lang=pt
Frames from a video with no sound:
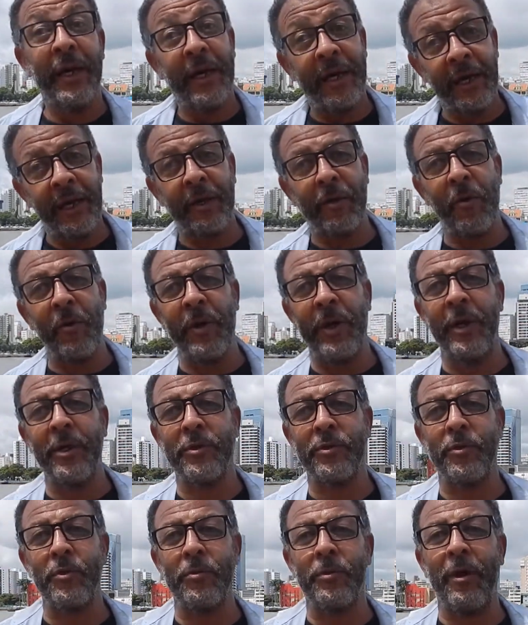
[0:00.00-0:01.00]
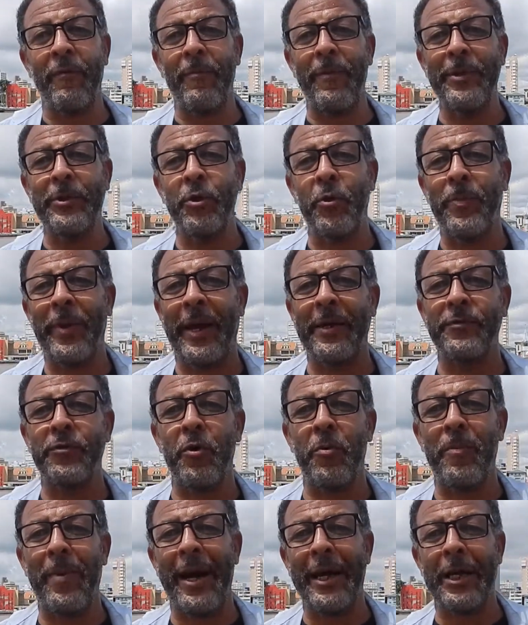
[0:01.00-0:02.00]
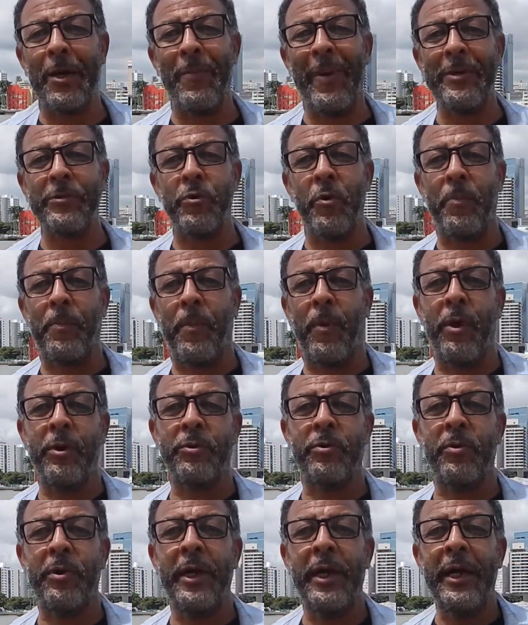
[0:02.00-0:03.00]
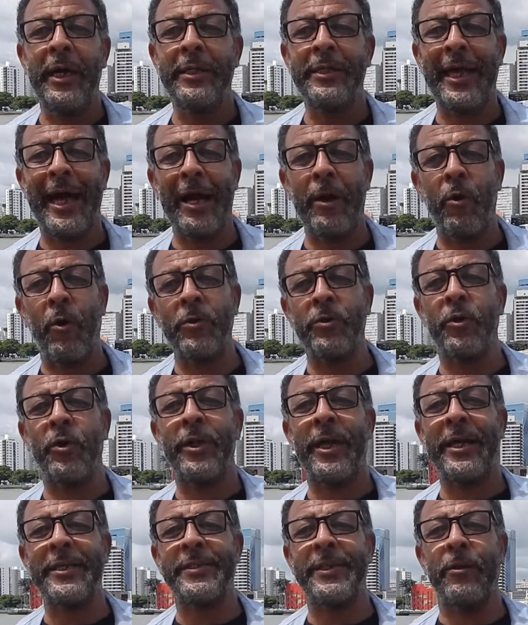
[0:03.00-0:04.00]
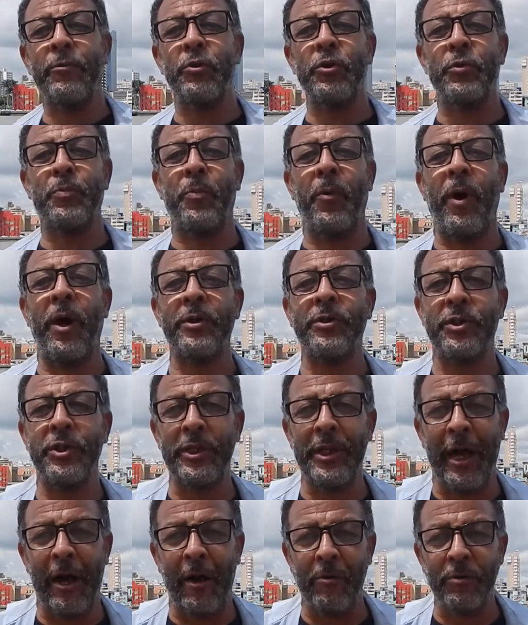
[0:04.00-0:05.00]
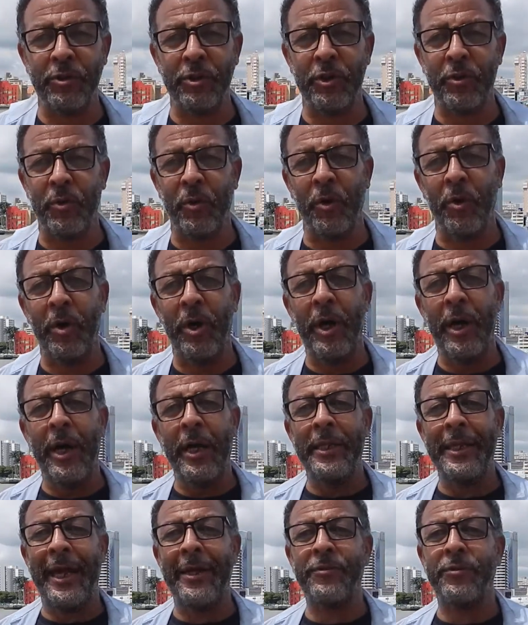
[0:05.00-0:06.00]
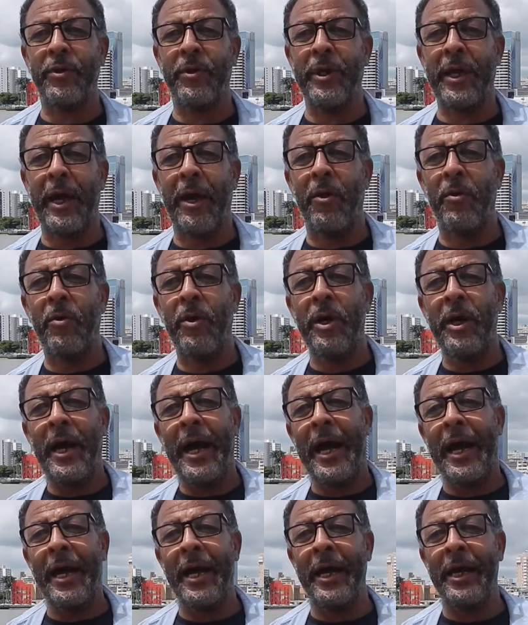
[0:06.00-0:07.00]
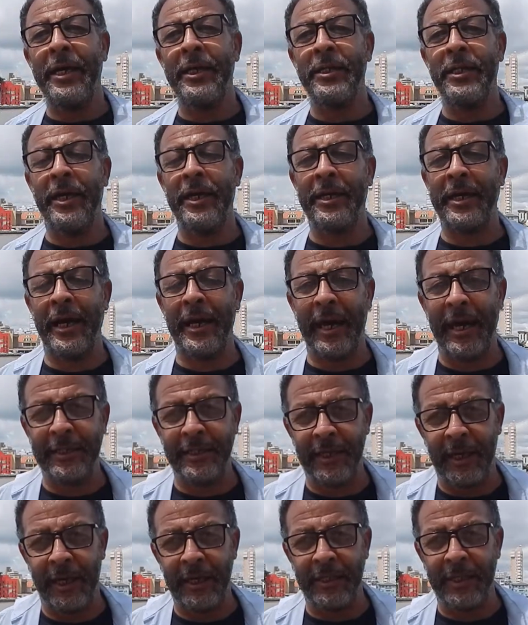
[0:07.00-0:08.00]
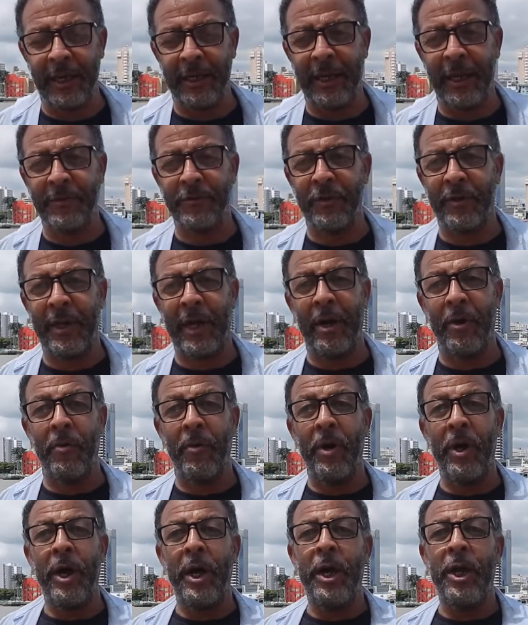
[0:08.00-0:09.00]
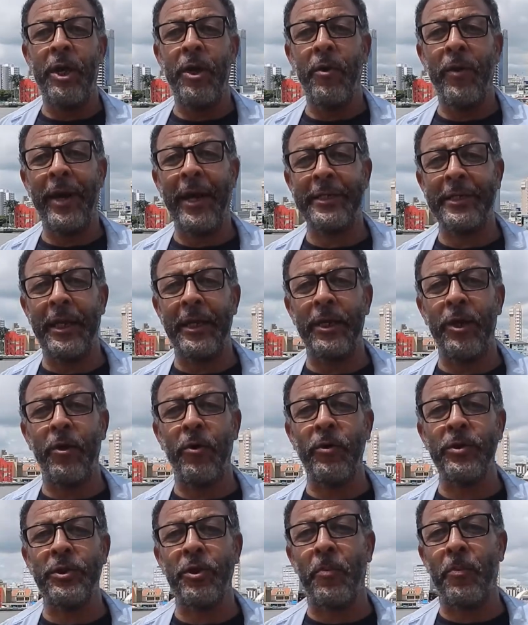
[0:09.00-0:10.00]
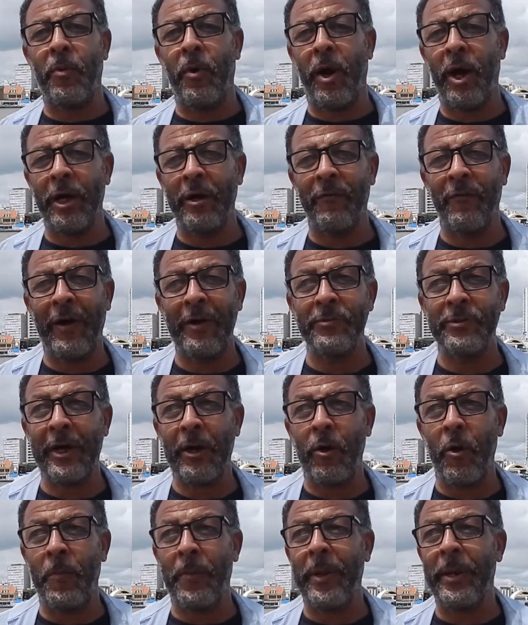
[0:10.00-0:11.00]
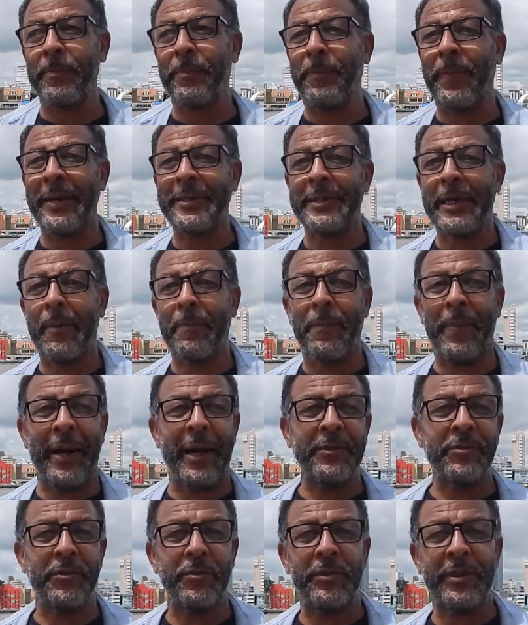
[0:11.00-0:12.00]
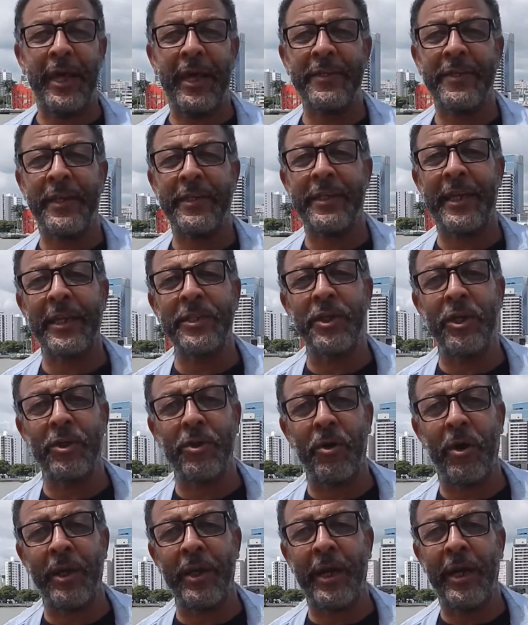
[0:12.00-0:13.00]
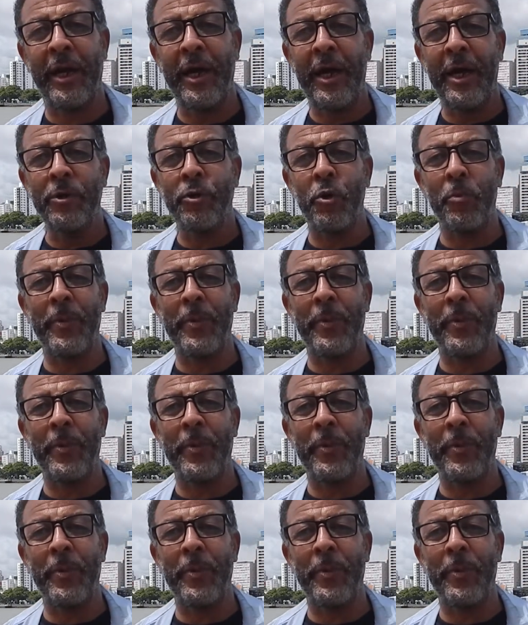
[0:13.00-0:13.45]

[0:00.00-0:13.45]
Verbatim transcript: E com isto, novamente o Brasil marca mais um ponto na consolidação do esporte náutico nacional nacional, ainda em caráter internacional. E o Regata News e o blog vai estar acompanhando passo a passo dessa trajetória do